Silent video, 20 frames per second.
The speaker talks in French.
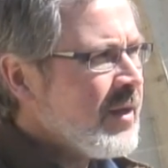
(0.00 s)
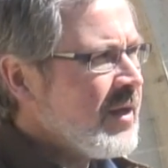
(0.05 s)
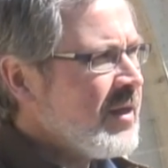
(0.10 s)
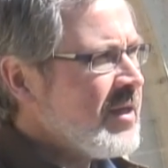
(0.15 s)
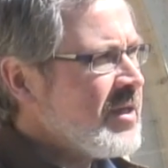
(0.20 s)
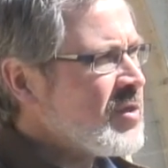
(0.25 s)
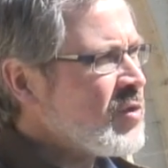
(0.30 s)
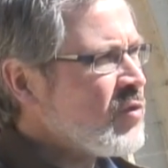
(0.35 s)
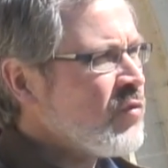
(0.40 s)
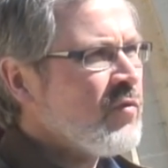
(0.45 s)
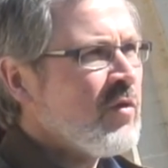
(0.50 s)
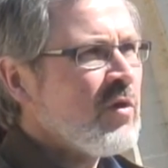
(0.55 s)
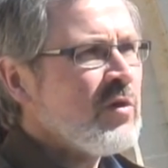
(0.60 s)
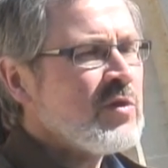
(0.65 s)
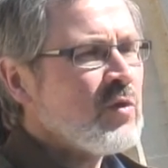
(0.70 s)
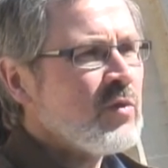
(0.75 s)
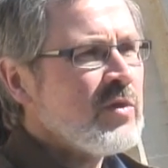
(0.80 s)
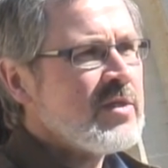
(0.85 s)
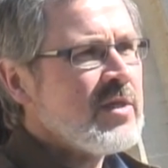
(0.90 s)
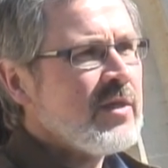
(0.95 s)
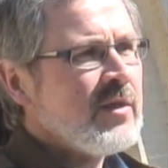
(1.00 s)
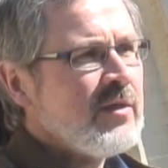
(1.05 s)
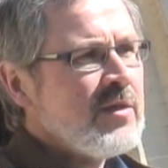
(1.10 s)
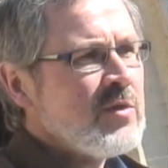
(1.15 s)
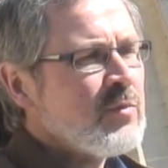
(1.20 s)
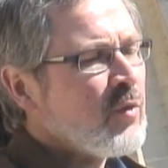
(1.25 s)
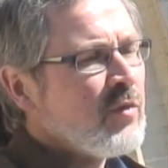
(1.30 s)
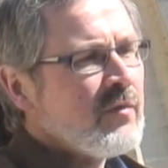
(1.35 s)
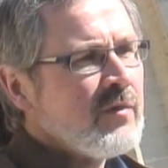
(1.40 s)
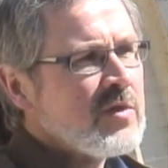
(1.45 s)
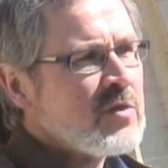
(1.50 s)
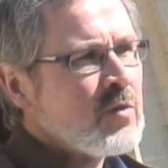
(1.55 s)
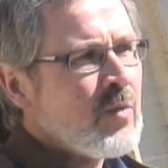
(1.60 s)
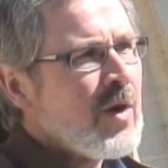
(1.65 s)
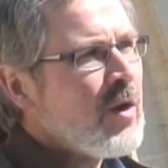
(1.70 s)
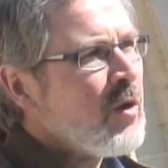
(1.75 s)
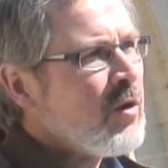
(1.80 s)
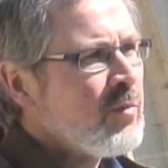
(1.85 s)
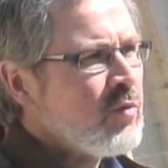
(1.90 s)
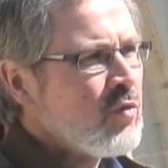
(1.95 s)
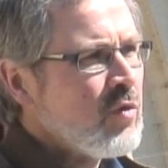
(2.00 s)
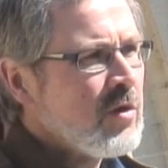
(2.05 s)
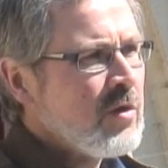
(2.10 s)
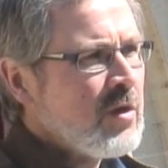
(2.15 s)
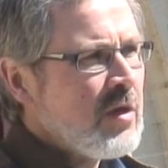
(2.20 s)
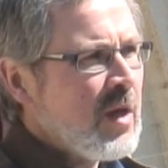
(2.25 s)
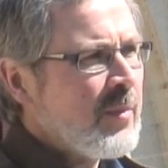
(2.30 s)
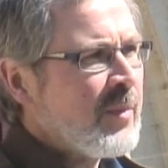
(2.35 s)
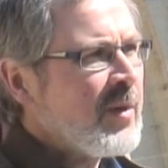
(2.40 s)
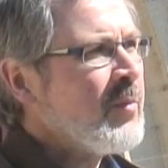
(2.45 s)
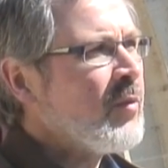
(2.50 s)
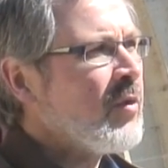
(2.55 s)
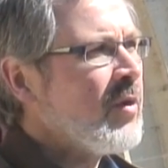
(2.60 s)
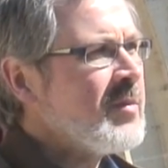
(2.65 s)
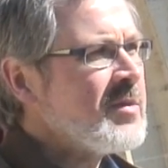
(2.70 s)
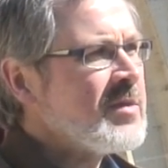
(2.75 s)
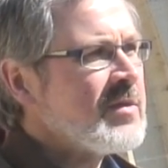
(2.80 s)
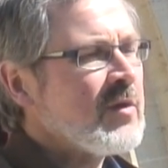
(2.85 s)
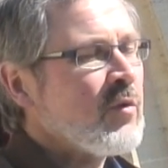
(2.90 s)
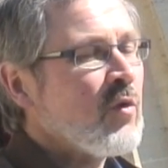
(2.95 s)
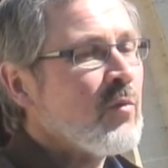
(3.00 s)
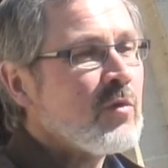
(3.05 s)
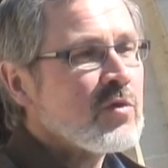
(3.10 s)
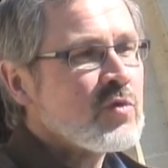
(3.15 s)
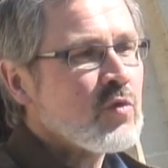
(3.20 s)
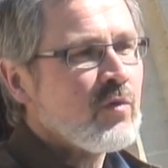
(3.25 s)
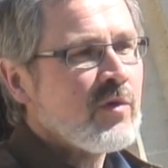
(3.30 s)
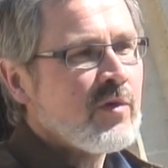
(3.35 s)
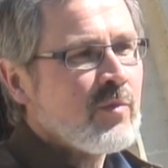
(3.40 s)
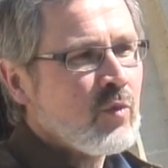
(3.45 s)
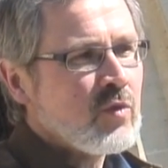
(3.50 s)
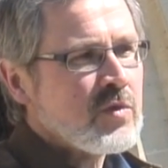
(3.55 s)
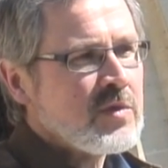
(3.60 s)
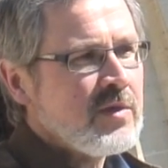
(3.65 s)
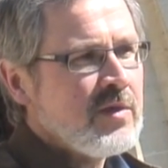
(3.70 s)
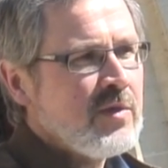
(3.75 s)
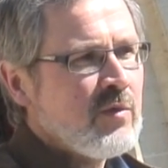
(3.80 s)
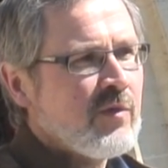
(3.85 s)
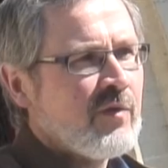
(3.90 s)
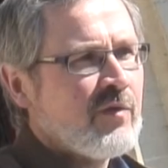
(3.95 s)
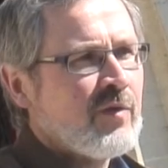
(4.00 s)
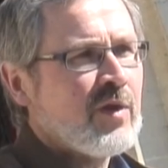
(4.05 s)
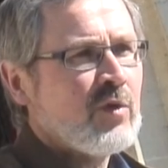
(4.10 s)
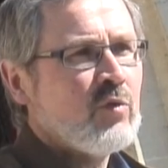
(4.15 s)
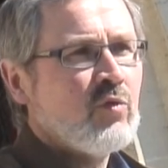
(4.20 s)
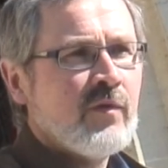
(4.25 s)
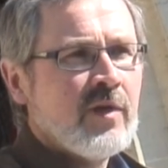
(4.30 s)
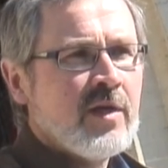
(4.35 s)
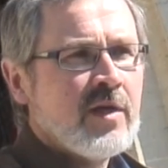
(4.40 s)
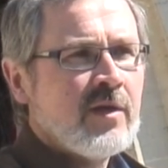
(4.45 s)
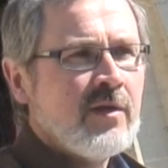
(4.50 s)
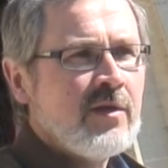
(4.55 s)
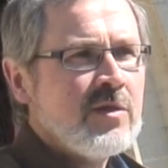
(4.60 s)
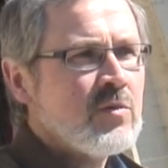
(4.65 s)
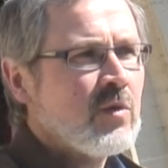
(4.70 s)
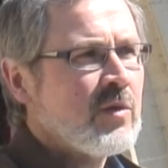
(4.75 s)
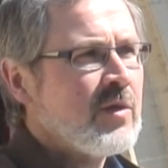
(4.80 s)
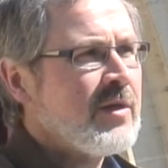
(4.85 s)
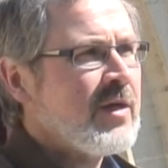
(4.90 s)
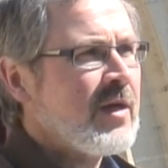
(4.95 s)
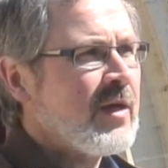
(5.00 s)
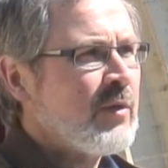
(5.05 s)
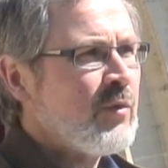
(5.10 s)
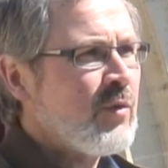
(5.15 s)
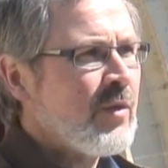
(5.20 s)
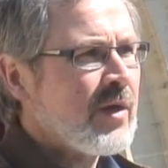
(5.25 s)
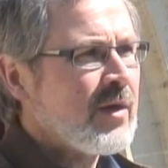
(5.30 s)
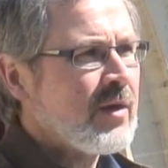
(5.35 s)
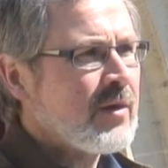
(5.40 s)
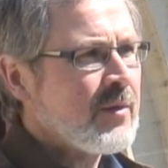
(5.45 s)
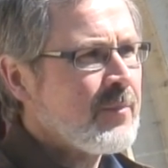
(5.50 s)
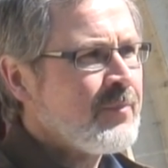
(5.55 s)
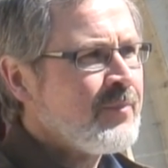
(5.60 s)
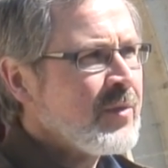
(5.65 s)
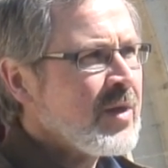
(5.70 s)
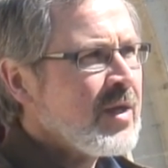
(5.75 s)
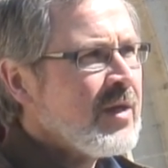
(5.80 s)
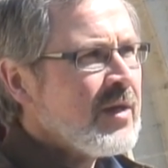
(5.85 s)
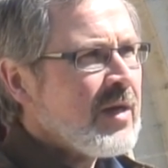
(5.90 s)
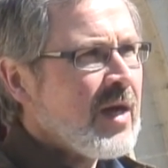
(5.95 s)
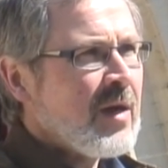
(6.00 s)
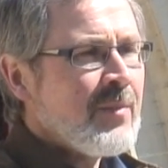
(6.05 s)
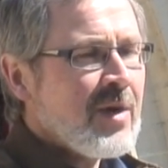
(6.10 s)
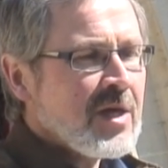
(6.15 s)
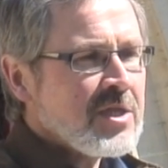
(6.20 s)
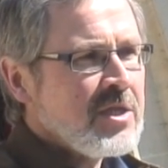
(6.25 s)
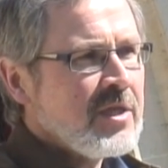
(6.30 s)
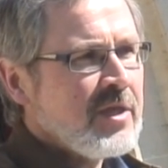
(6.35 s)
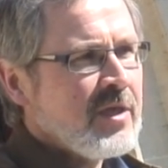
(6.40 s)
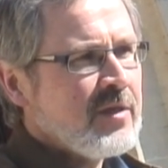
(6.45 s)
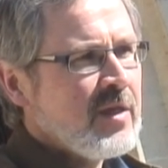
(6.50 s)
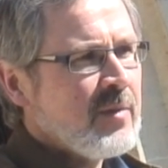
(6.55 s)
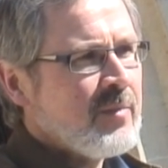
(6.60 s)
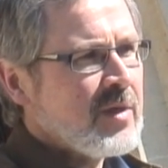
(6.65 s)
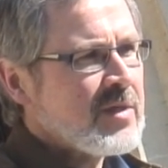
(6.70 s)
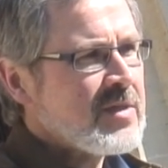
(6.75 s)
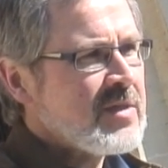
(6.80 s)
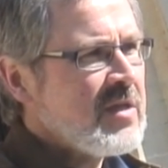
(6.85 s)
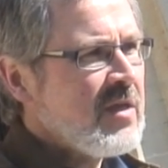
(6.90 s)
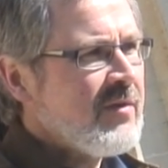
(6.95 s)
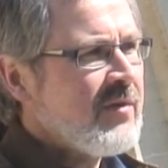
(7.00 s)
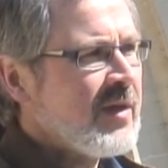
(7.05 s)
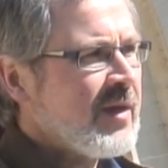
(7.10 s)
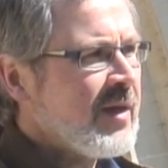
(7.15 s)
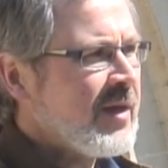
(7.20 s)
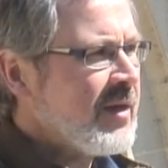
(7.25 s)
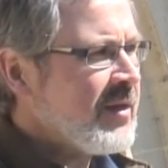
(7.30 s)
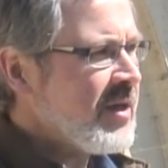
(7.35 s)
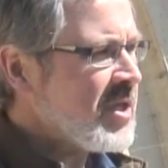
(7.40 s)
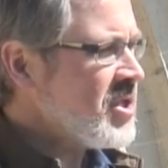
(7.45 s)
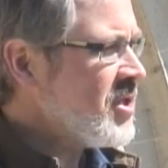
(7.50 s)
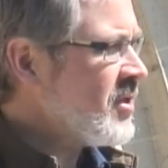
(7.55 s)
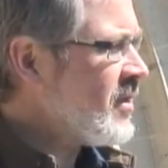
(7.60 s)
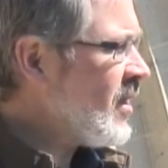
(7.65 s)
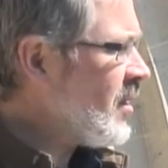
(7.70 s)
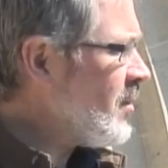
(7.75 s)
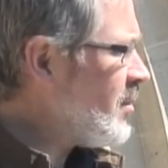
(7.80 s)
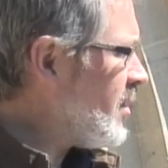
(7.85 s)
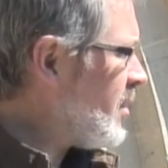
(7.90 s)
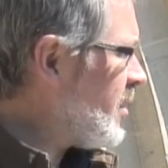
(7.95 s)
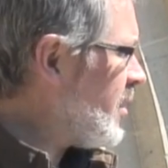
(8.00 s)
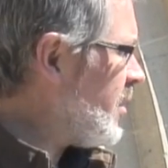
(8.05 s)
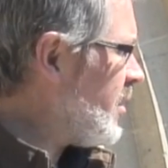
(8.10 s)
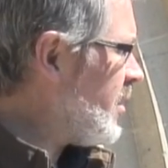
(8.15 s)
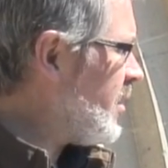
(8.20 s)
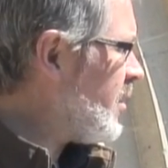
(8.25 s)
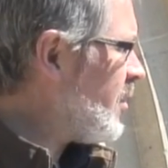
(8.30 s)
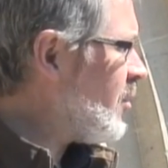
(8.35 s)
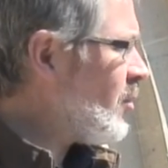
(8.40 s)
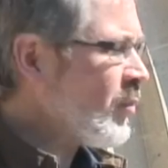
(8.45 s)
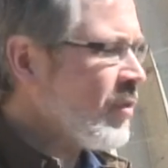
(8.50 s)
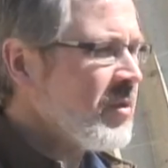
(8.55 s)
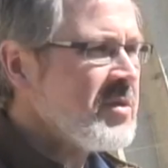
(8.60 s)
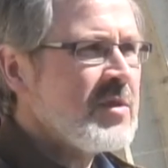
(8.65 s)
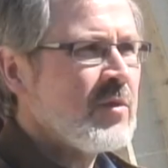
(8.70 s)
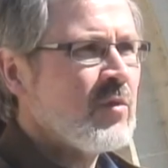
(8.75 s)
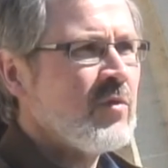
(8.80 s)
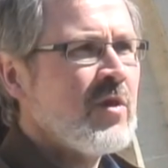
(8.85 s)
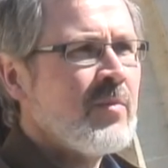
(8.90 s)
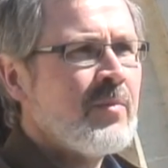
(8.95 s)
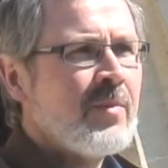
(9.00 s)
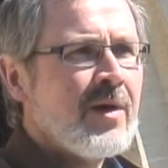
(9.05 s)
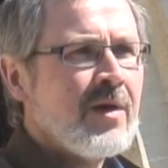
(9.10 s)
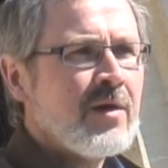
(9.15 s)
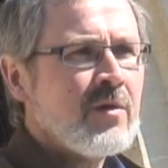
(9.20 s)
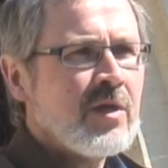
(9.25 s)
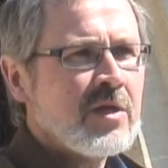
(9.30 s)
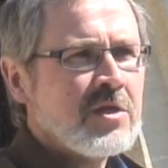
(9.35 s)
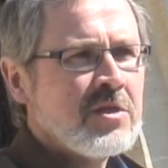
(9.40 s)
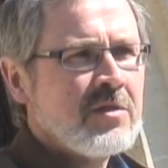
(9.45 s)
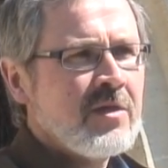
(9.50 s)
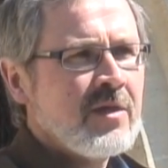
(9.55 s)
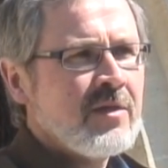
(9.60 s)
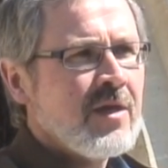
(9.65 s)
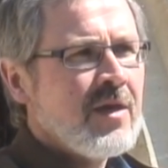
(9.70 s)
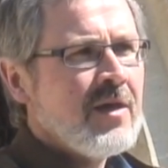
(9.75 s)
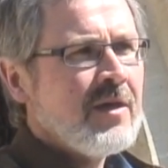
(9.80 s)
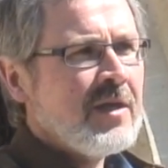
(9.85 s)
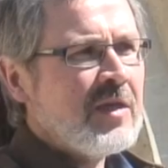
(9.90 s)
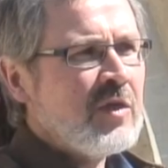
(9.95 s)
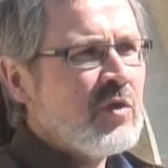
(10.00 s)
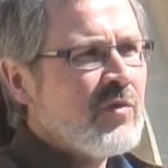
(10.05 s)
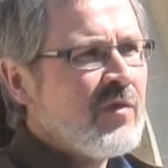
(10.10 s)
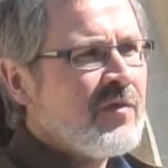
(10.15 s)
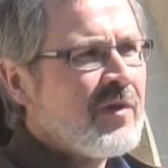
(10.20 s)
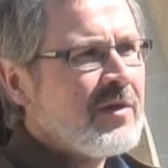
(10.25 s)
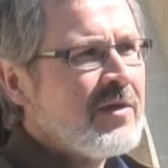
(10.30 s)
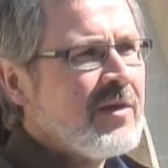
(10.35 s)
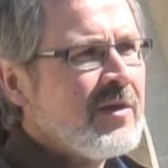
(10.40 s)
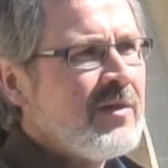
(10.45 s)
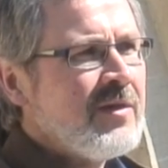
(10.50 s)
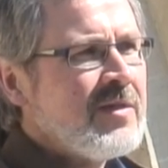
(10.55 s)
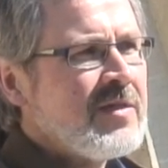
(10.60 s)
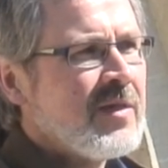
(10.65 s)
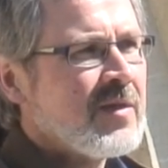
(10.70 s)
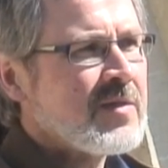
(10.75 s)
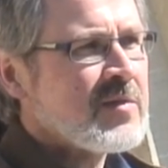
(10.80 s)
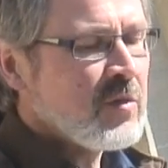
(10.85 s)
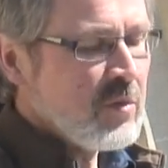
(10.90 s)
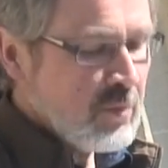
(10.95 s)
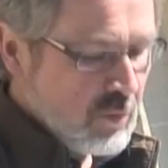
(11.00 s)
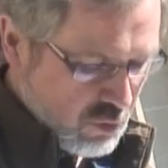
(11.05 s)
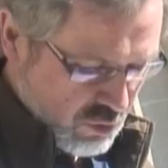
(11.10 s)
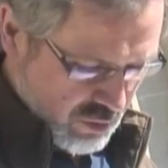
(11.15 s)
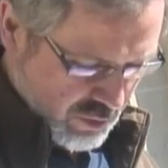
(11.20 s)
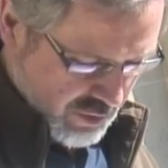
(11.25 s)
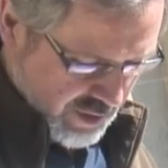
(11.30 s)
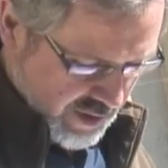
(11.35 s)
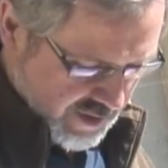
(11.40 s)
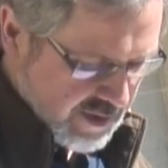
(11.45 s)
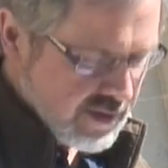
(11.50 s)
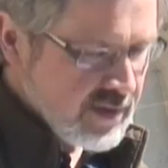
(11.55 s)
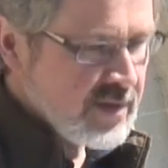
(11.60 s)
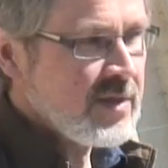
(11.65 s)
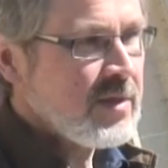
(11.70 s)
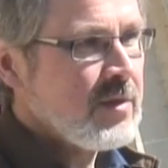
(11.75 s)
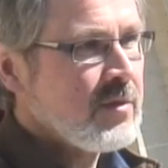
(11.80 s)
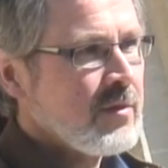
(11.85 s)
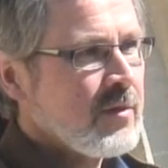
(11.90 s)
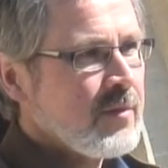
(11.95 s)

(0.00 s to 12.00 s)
Et souvent, ils ont des églises provisoires en bois. Et après, le problème, c'est comment est-ce qu'on va procéder On va faire une nouvelle église. Donc il y a eu un, un marché qui a été passé avec un architecte, mais le problème, c'est qu'au départ, l'architecte, il devait faire une église qui ressemble euh, à celle-ci.